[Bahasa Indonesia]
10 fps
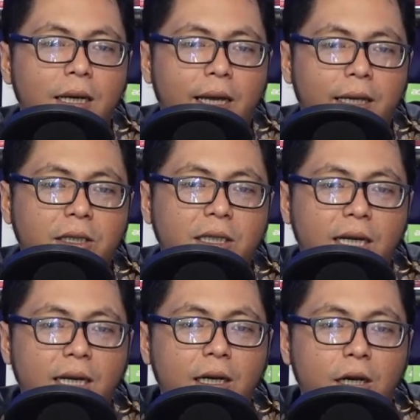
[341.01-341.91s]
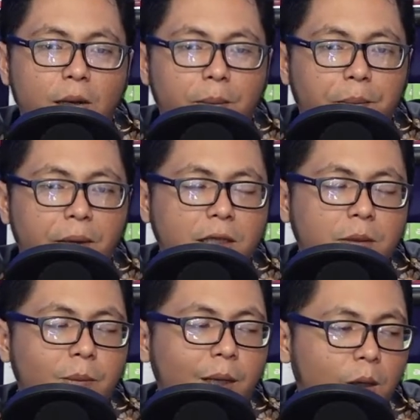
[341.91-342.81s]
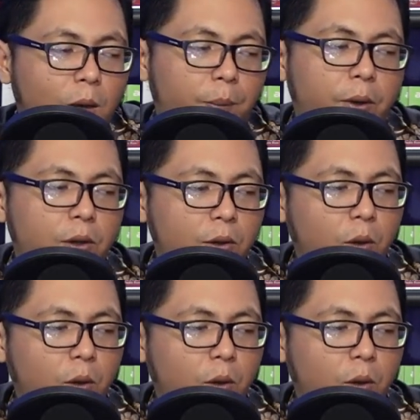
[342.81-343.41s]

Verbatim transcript: HD ya plus mikrofon